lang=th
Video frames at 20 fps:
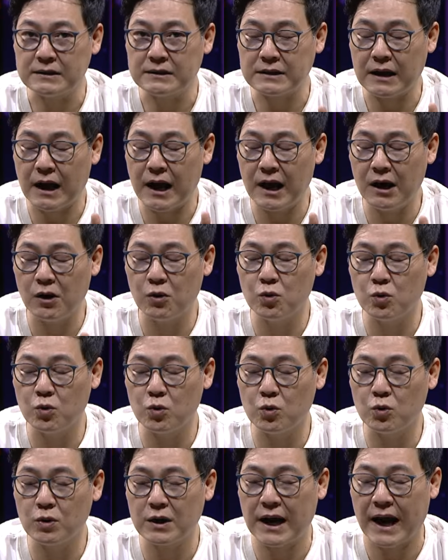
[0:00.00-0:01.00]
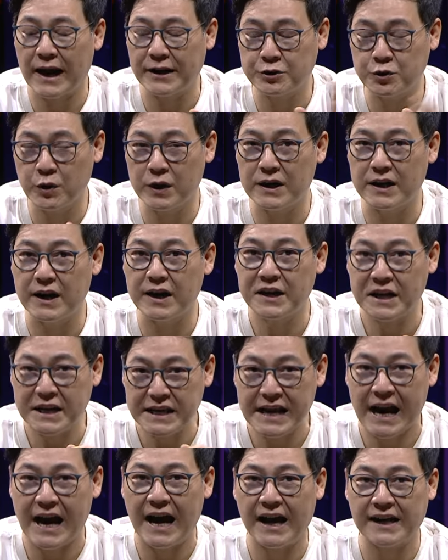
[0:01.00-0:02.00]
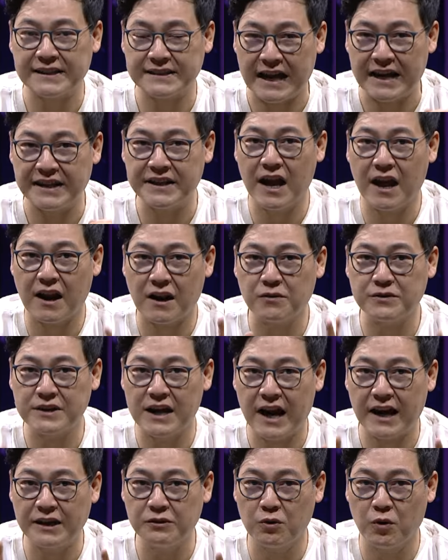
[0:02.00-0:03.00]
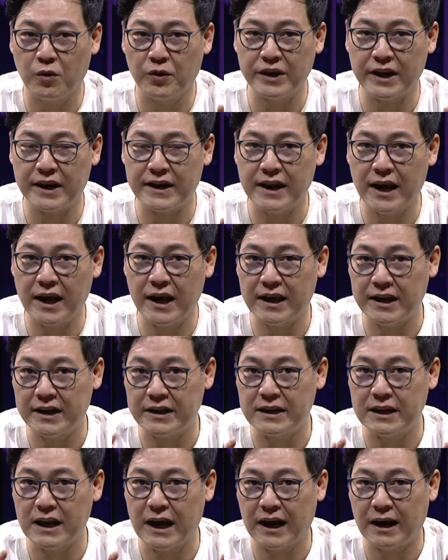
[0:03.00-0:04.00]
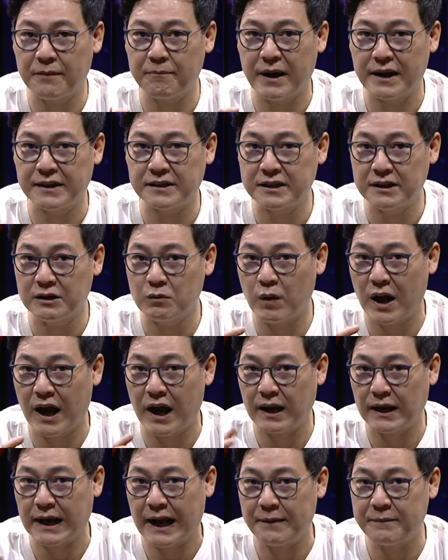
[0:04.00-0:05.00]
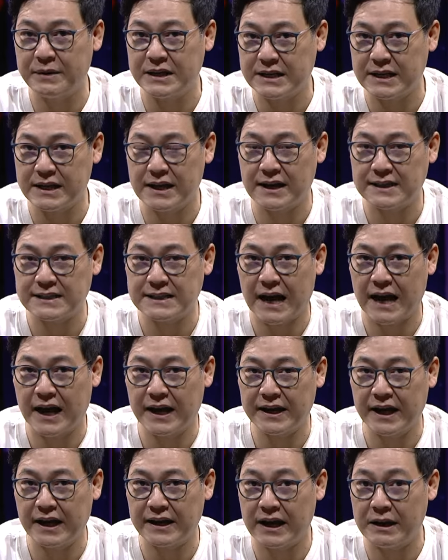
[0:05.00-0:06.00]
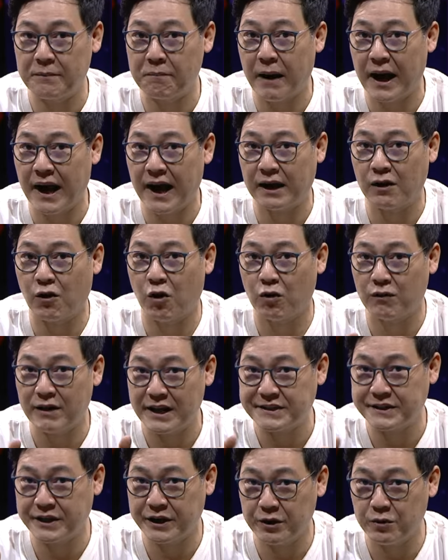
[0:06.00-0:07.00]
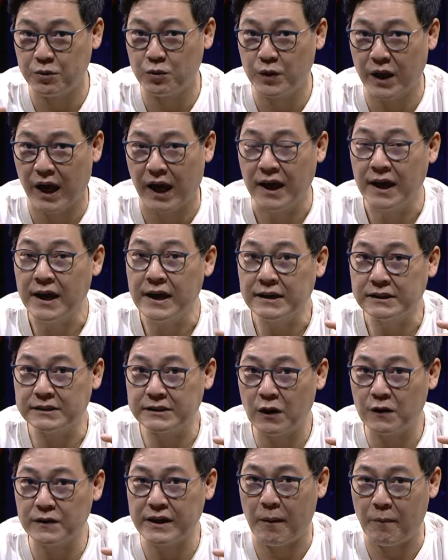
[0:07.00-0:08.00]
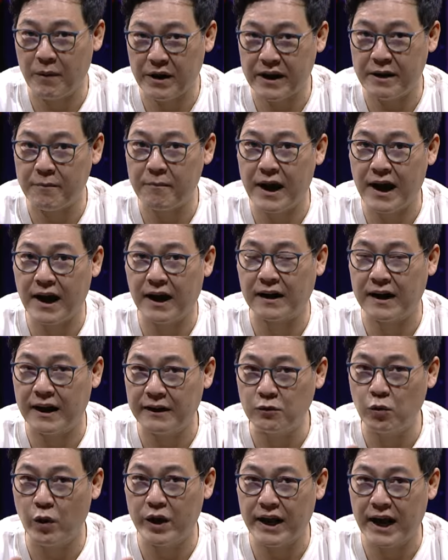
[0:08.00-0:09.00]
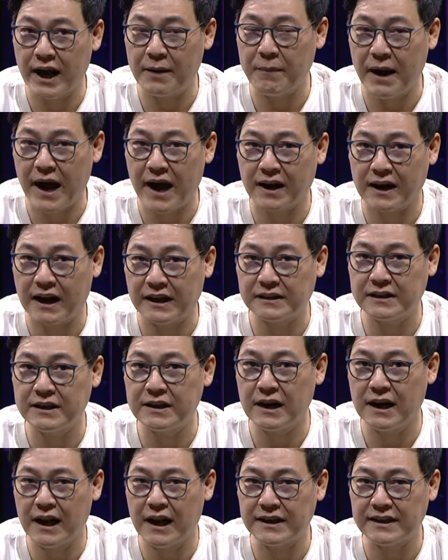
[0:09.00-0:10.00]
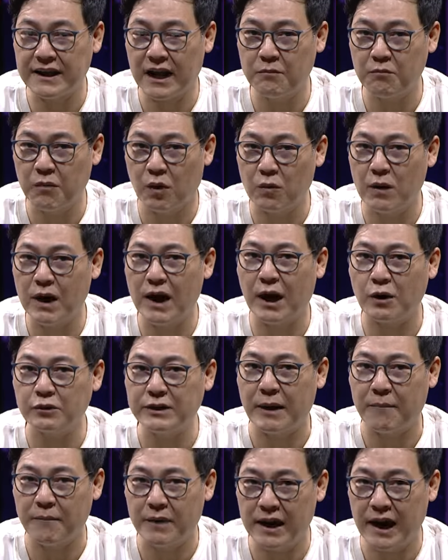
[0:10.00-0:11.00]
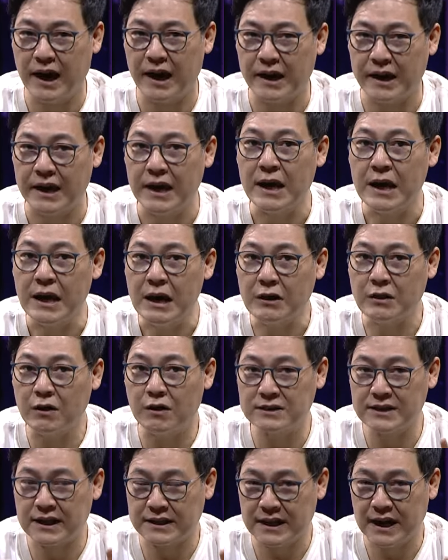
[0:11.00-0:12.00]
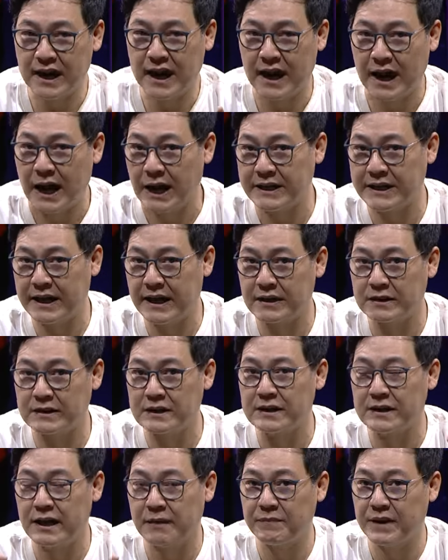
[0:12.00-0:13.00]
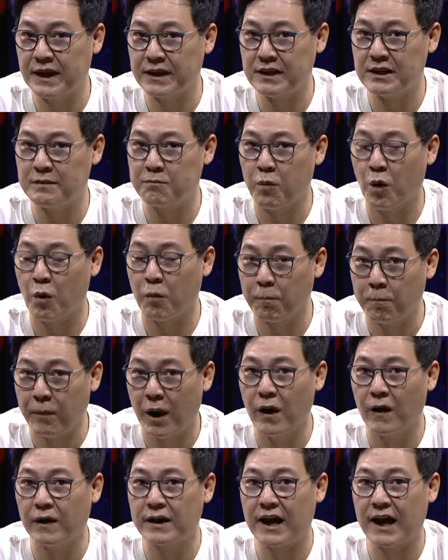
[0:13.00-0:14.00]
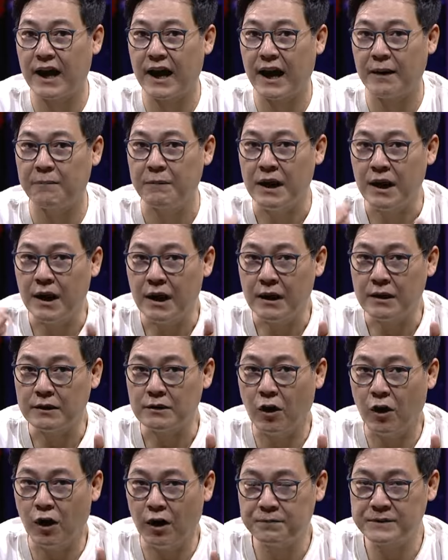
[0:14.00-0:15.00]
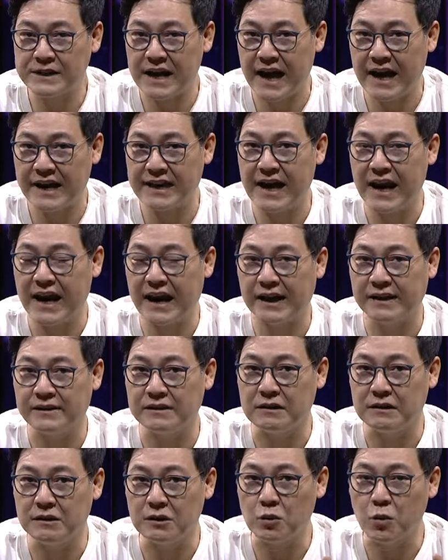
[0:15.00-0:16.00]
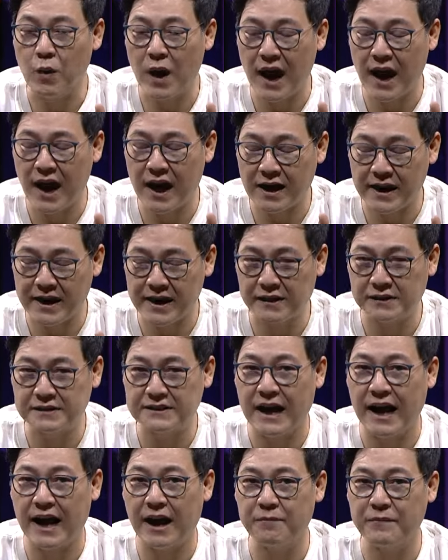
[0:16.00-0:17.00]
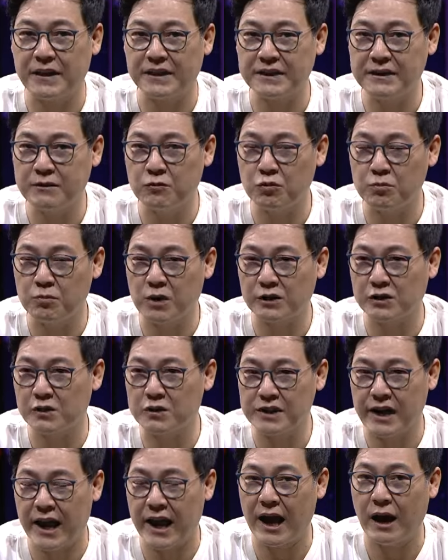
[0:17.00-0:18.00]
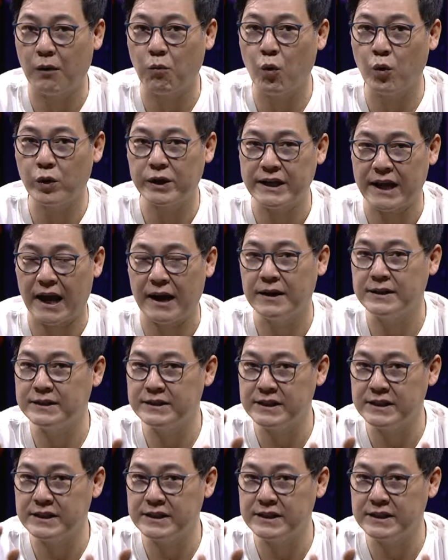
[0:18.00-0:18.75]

เข้าการช่วยเหลือได้ยาก แต่เนี่ยเราจะให้ทุกคนเนี่ยได้เห็นนะครับ แพทเทิร์นว่าการเป็นจิตอาสาเนี่ยในภาคของ Rescue เนี่ยต้องทำอะไรบ้างและหน่วยงานภาครัฐที่หย ๆ ท่านบอกว่าเขาทำอะไร นอกจากทหารเนี่ยที่ทำหน้าที่ปกป้องนะครับ ขอบชายแดนหรือว่าอะไรก็ตามเนี่ยที่คุณบอกต้องใช้อาวุธเนี่ยจ